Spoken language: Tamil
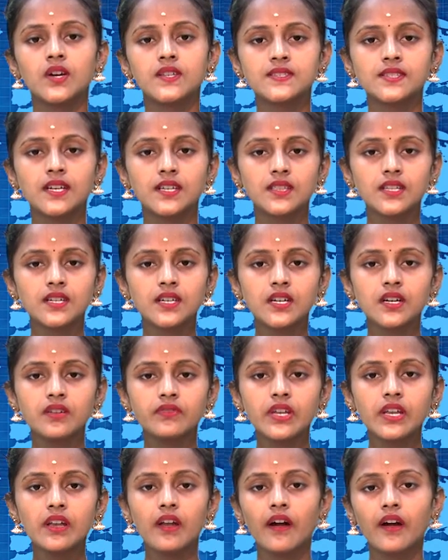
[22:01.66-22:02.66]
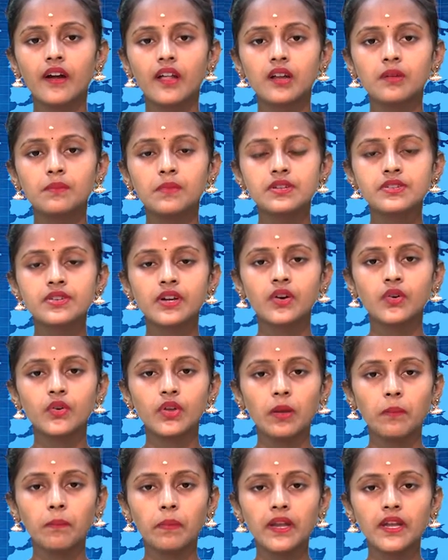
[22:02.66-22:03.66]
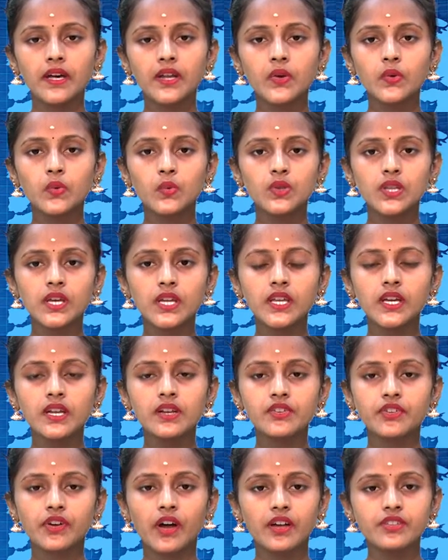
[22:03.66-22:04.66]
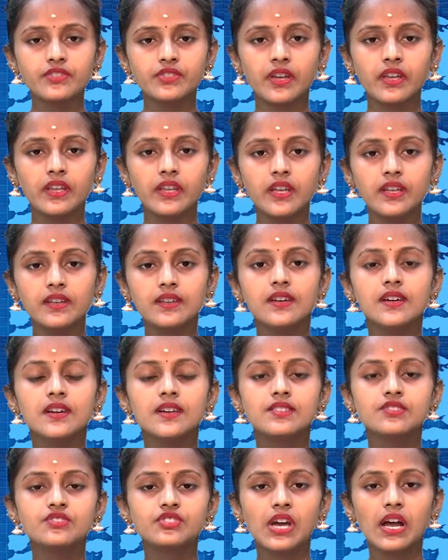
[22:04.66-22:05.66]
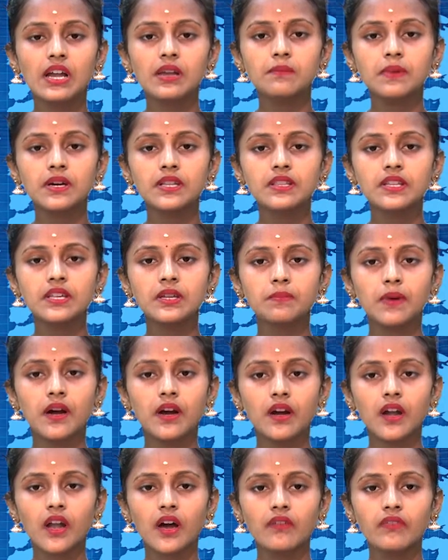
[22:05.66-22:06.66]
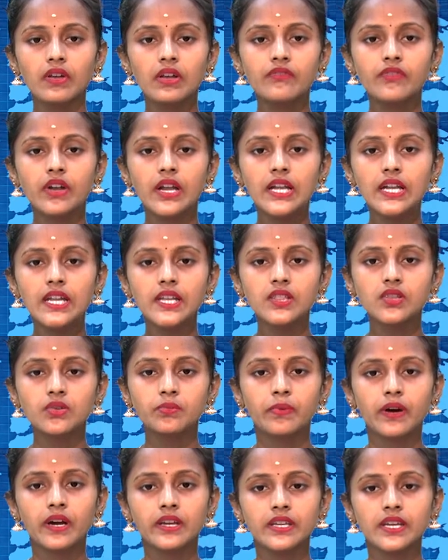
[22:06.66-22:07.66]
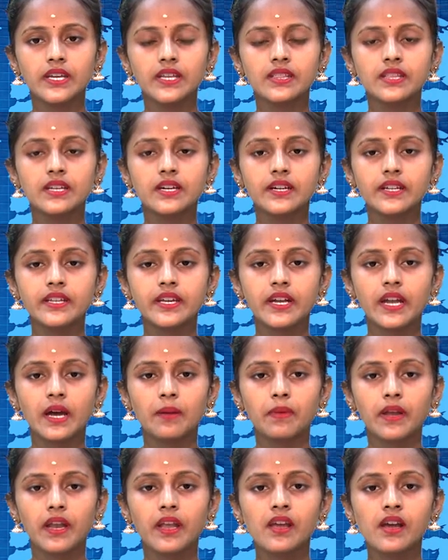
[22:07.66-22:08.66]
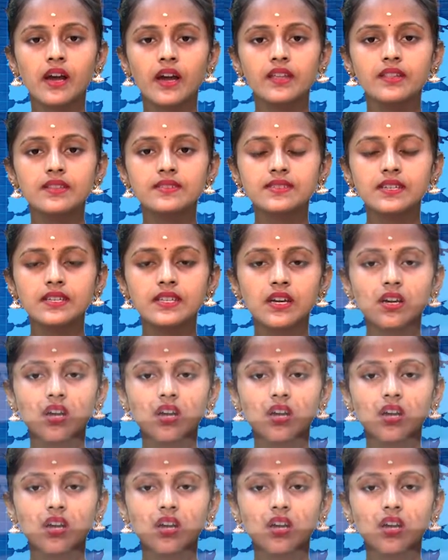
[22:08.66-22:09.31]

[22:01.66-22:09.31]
சத்தாராவில் நாடாளுமன்ற உறுப்பினர் உதயன் ராஜையின் மந்திர் பங்களாவில் வெள்ளி துப்பாக்கியை திருடிய நபரை கைது செய்த